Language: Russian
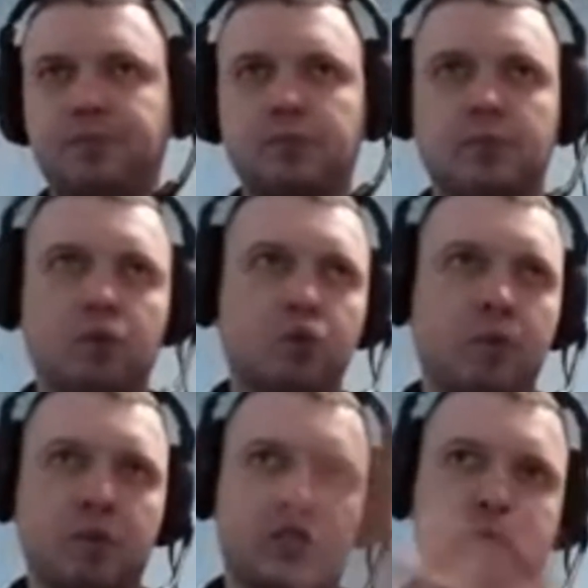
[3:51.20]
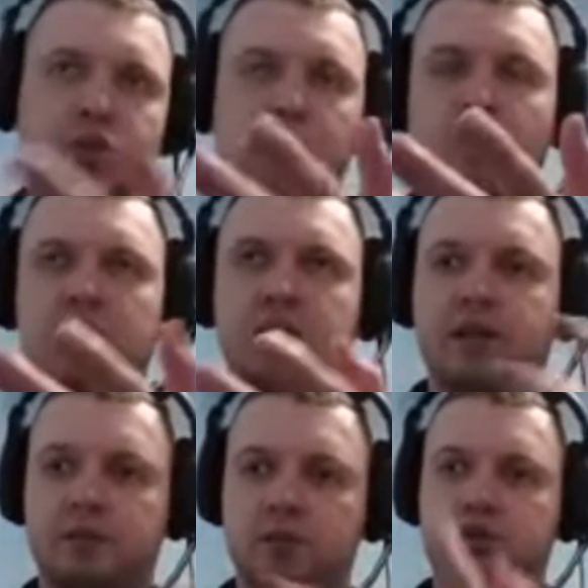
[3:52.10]
удобнее просто шприцом пользоваться,
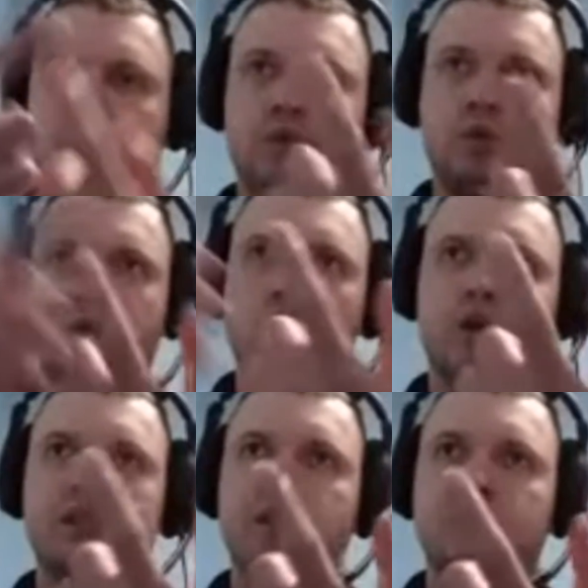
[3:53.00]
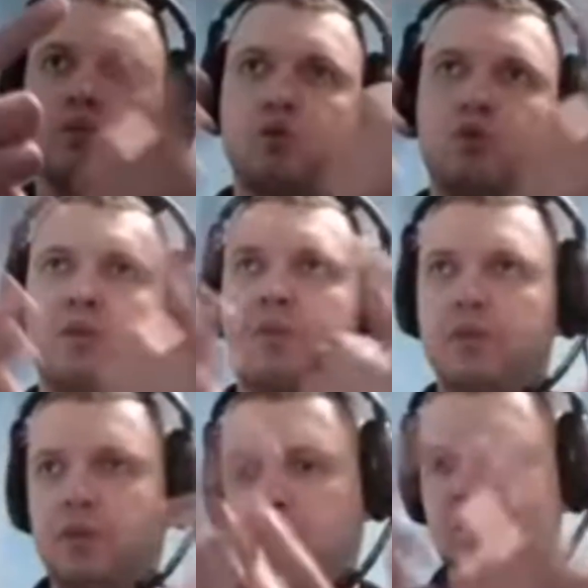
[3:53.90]
потому что там, ну, иголка сразу удобно
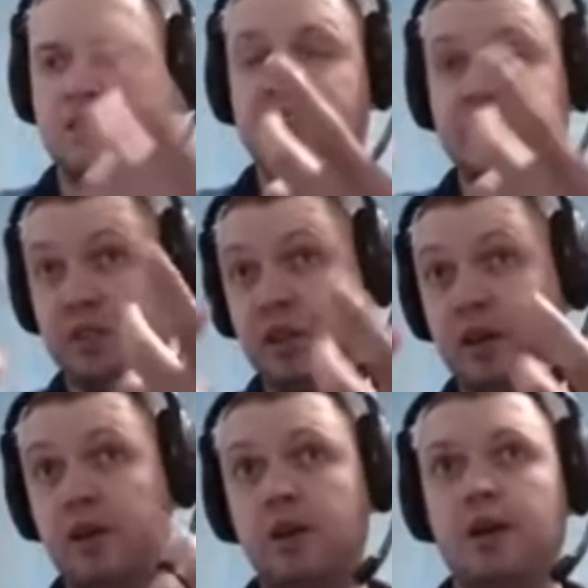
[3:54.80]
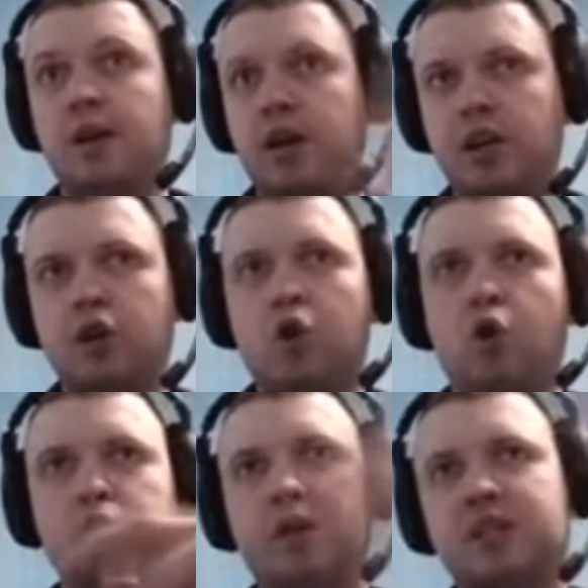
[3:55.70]
э, зафиксирована. Иголку
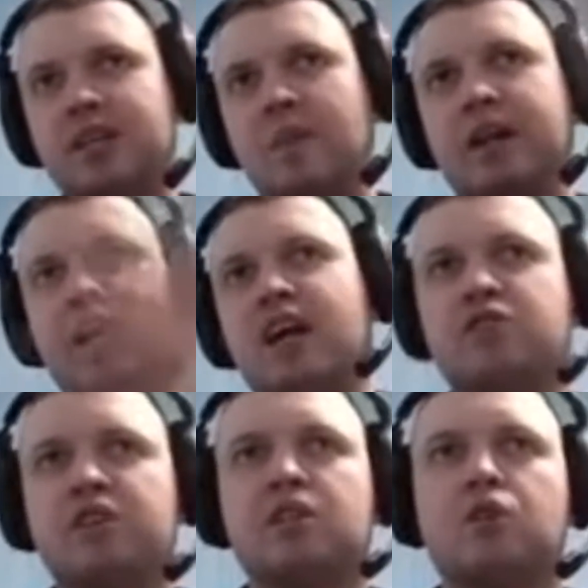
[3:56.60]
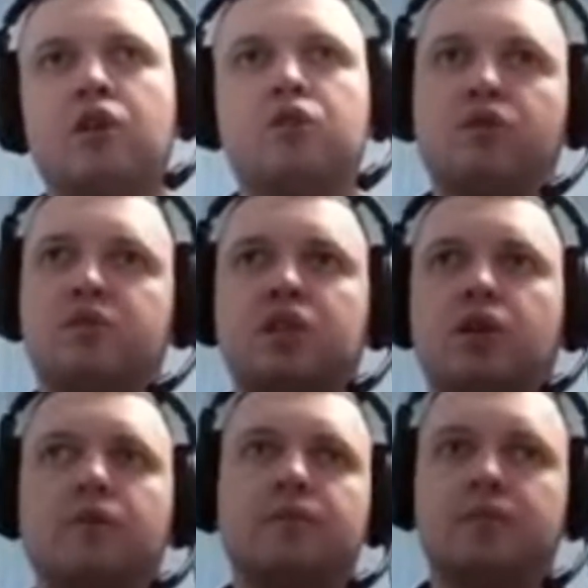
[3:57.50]
шприца макаешь в кислоту эту и все.
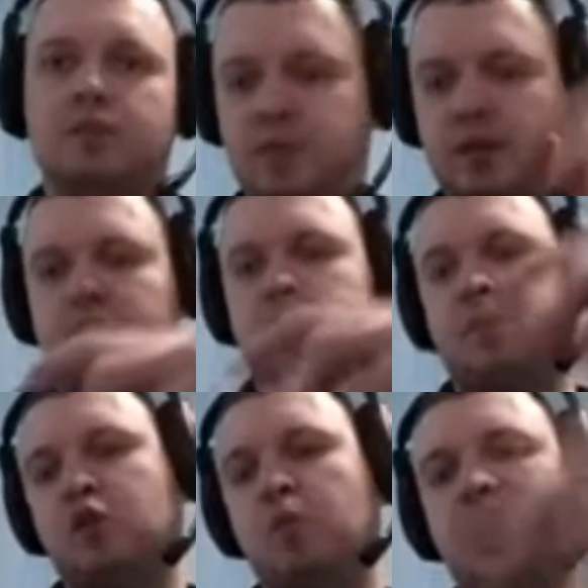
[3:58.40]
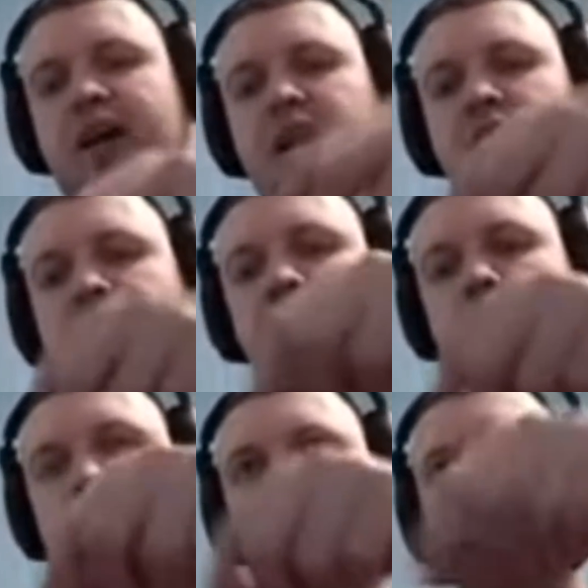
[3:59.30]
И типа потом прокалываешь
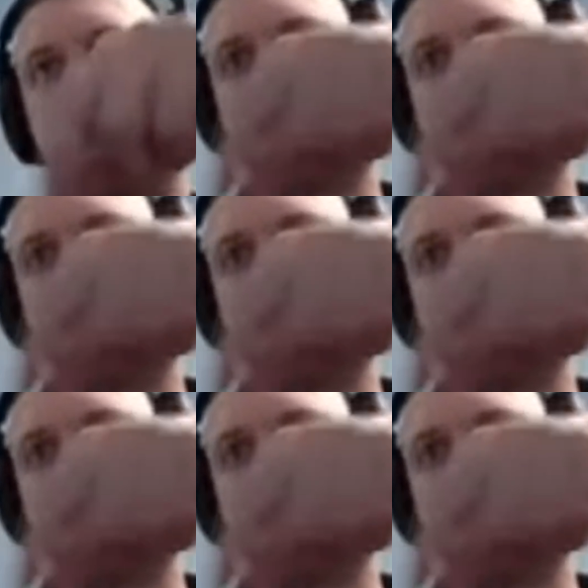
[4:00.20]
родинку вот так вот.